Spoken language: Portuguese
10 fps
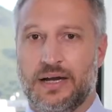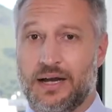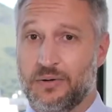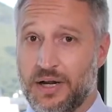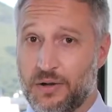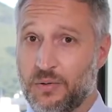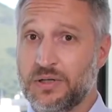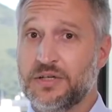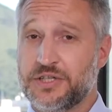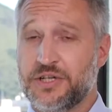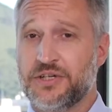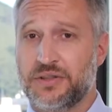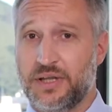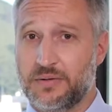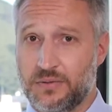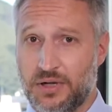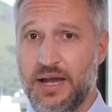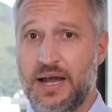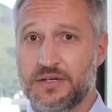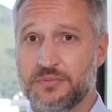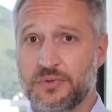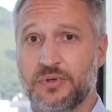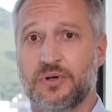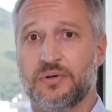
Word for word: Agora, quando a gente tem o um orgasmo,